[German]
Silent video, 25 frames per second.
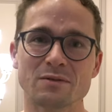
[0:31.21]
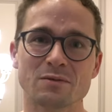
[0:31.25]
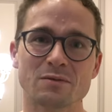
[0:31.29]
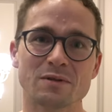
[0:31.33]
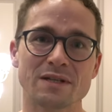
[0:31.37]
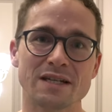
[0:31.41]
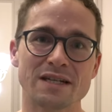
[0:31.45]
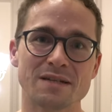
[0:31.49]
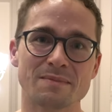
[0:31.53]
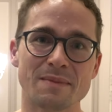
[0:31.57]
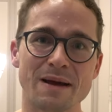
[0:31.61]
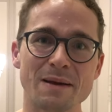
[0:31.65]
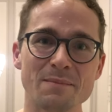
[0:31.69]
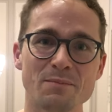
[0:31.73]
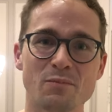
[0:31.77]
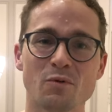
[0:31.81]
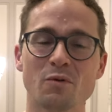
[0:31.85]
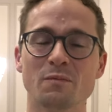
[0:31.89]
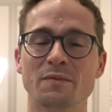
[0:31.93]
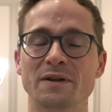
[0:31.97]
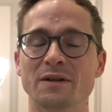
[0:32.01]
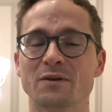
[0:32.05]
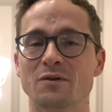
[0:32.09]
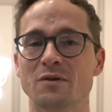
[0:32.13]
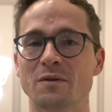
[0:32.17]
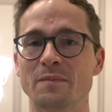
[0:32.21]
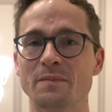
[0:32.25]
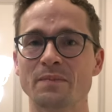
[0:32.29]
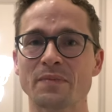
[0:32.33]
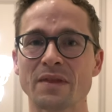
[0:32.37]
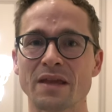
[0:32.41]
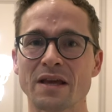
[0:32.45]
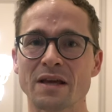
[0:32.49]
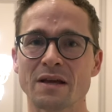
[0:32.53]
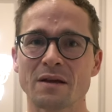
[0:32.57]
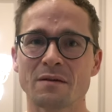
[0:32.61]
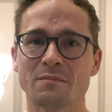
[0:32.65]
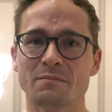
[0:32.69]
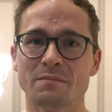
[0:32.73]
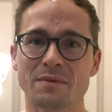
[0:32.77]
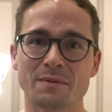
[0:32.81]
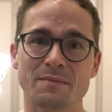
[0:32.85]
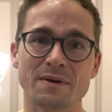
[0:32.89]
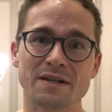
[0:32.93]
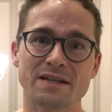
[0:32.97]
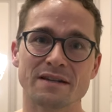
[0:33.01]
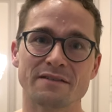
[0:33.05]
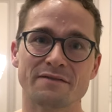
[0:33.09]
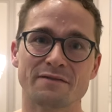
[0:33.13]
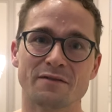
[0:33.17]
sodass mein Publikum mir
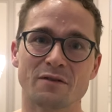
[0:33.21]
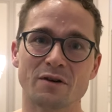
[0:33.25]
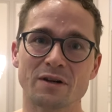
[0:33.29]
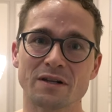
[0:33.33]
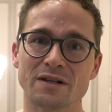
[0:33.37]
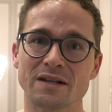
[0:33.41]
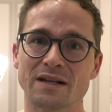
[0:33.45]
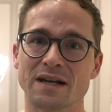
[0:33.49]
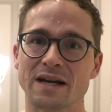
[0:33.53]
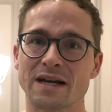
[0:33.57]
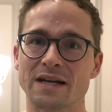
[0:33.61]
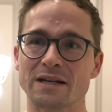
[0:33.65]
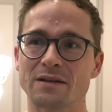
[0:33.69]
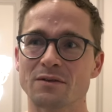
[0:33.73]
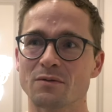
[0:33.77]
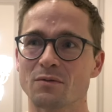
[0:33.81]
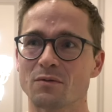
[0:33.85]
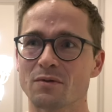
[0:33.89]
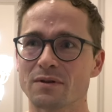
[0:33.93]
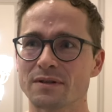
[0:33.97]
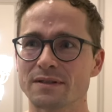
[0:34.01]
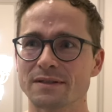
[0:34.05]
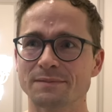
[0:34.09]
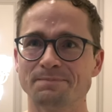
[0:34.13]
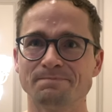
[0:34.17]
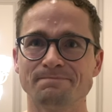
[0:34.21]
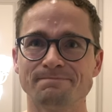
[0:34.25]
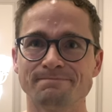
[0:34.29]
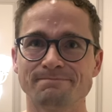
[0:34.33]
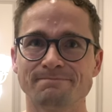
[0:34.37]
besser folgen kann und